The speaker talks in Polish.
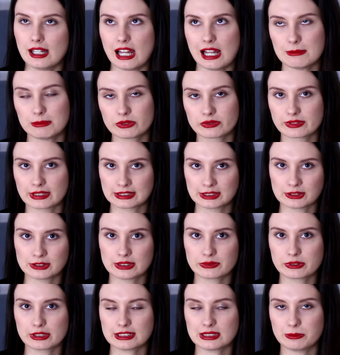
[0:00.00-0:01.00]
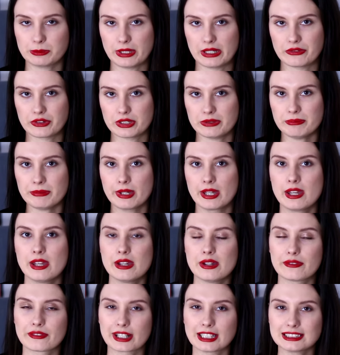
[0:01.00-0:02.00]
albo w 2021.
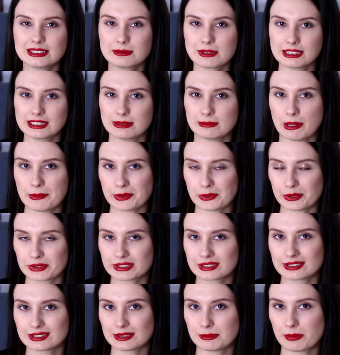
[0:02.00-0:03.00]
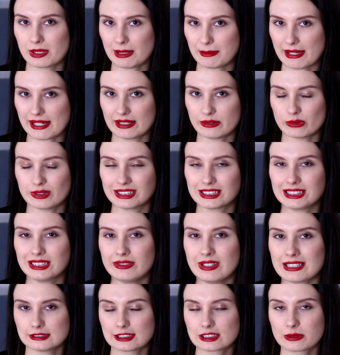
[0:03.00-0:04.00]
W każdym razie mam ją od premiery
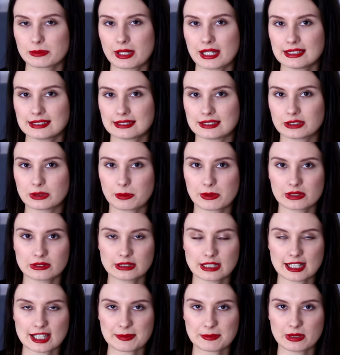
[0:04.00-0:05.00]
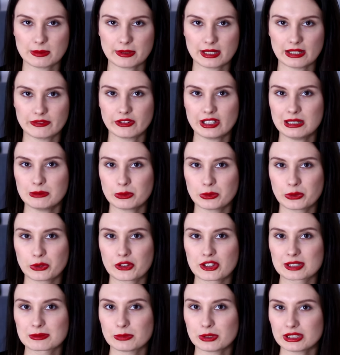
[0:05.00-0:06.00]
właściwie, natomiast dopiero teraz premiera filmu
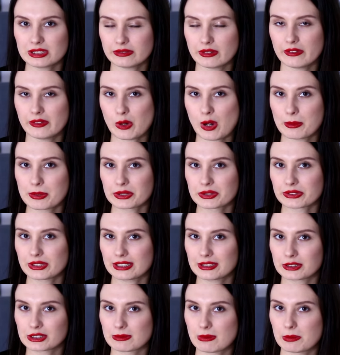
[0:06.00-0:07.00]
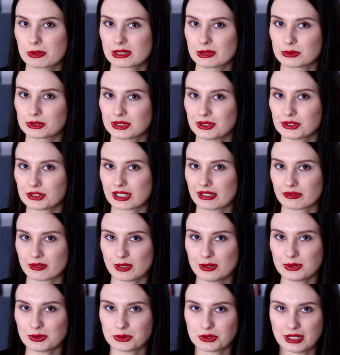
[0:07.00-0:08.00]
zmotywowała mnie do tego, żeby po tę książkę w
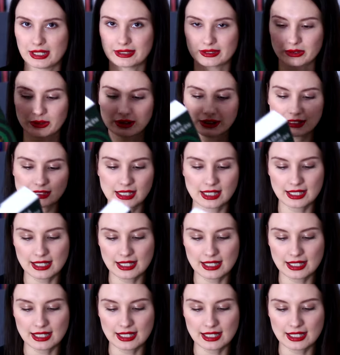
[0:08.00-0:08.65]
końcu sięgnąć.